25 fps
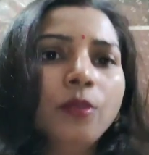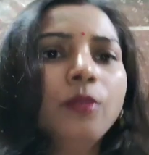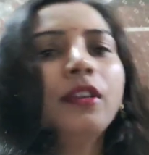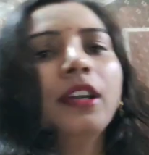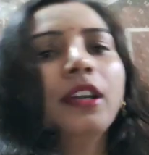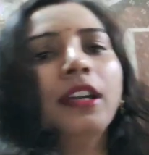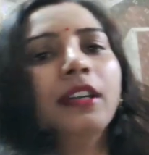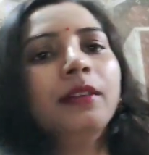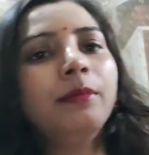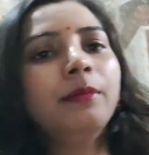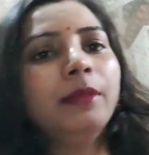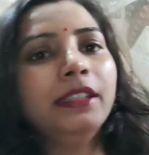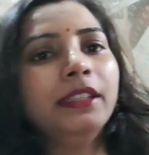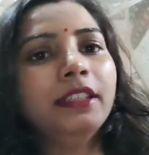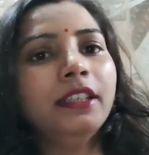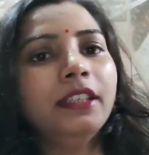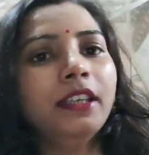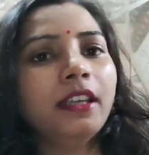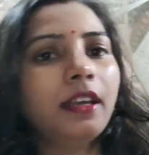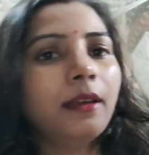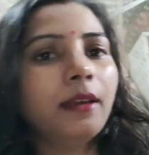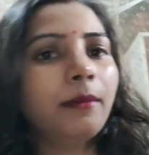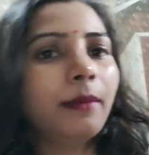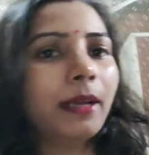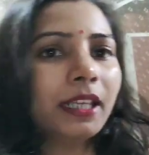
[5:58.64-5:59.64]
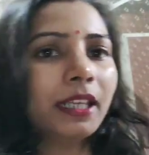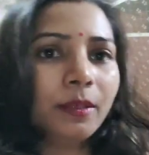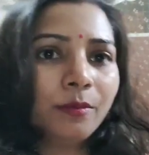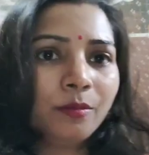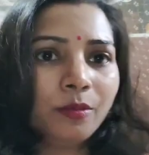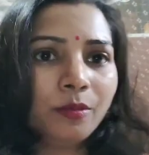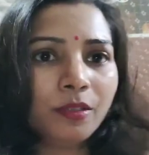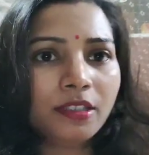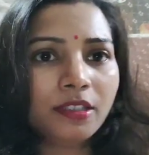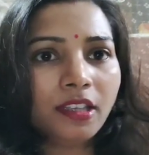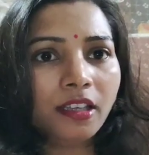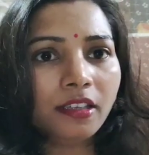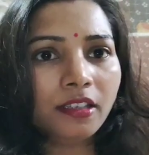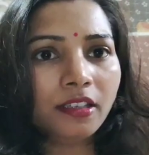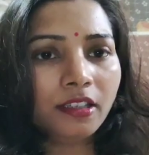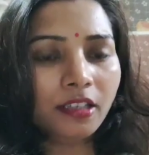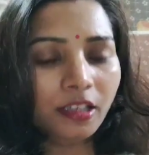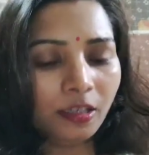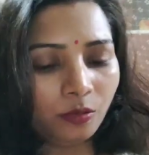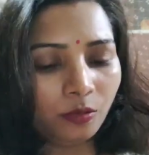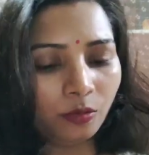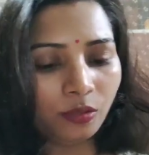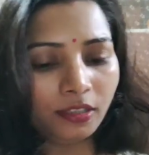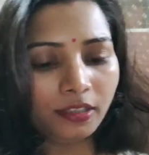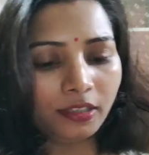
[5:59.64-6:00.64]
है वो रेड में दिए हैं बाकी पूरी
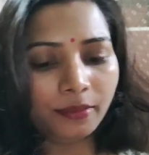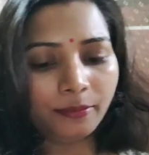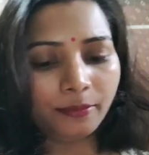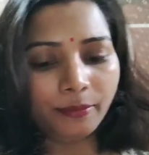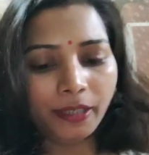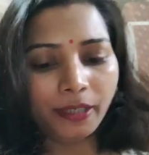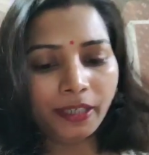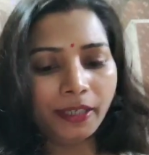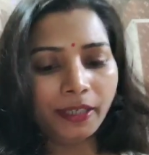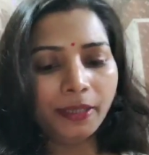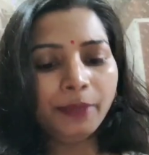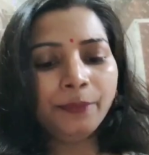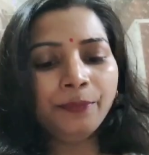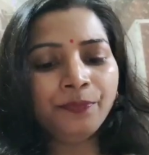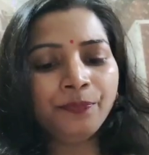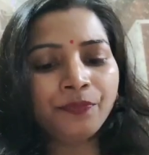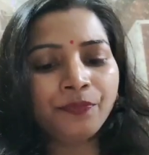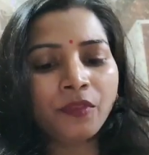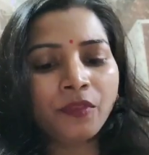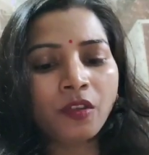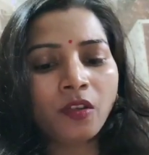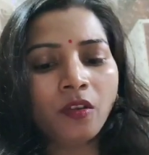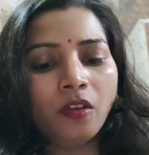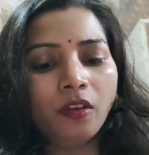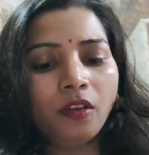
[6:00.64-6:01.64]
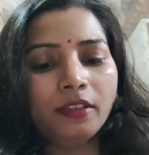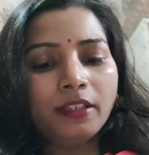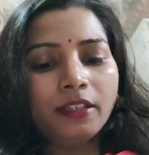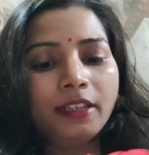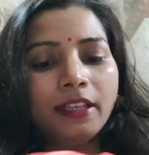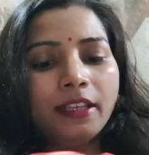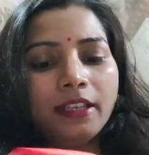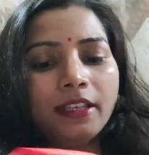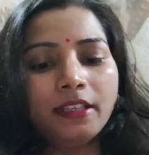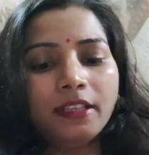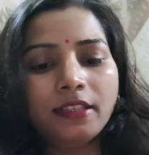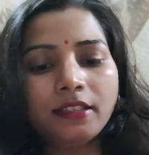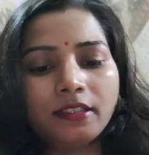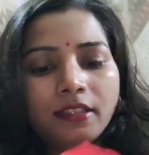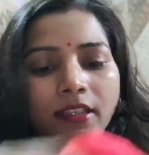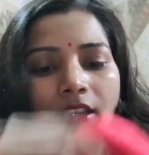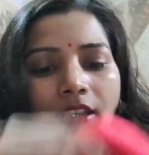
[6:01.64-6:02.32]
सारी येलो कलर में है और ये